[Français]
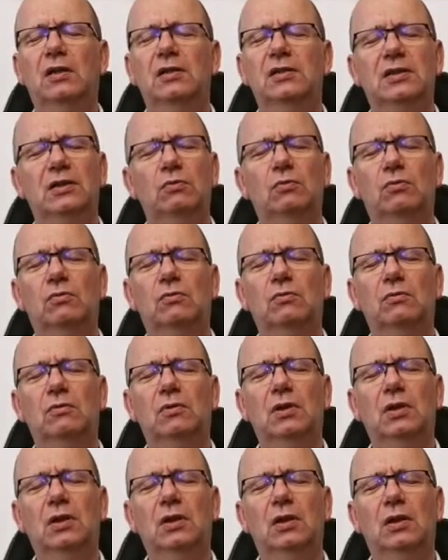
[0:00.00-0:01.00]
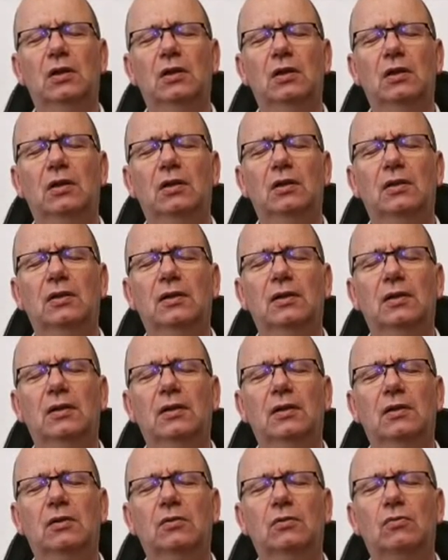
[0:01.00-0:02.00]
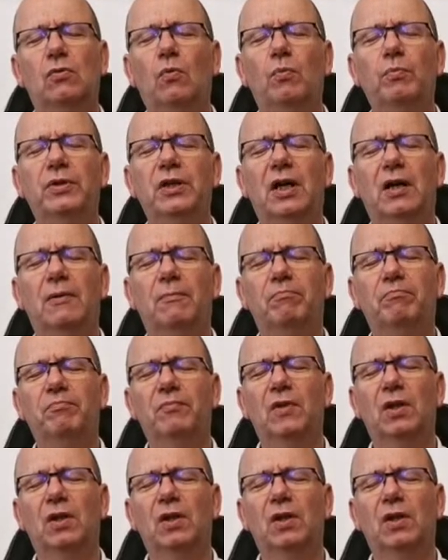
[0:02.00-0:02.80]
Sinon, combien,